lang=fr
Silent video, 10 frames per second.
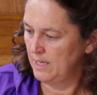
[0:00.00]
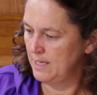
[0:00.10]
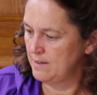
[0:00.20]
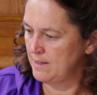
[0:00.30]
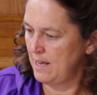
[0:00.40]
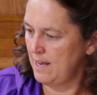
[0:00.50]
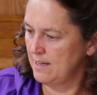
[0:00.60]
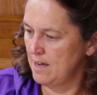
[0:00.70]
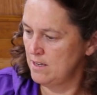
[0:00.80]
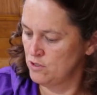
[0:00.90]
Et dans
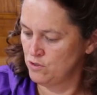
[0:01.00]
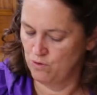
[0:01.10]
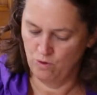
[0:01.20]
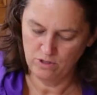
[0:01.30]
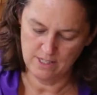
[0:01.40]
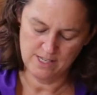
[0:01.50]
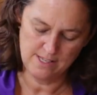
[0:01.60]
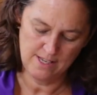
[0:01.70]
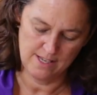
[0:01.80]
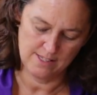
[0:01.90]
la case du haut, des
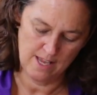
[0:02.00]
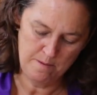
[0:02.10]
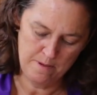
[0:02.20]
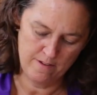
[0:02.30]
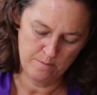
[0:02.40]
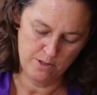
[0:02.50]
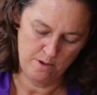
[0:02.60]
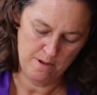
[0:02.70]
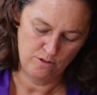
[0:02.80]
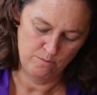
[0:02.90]
dessins simples avec
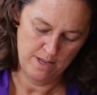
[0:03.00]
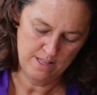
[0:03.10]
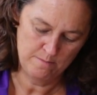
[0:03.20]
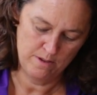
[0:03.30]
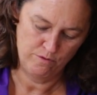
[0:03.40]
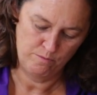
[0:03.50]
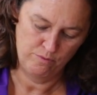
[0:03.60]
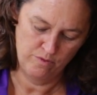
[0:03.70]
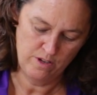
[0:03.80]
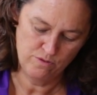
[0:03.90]
bonhomme allumette, mais vous
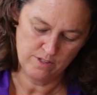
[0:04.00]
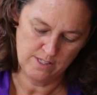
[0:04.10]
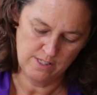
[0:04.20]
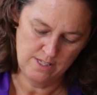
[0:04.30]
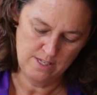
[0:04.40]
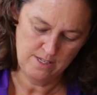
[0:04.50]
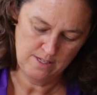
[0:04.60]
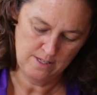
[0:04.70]
pouvez aussi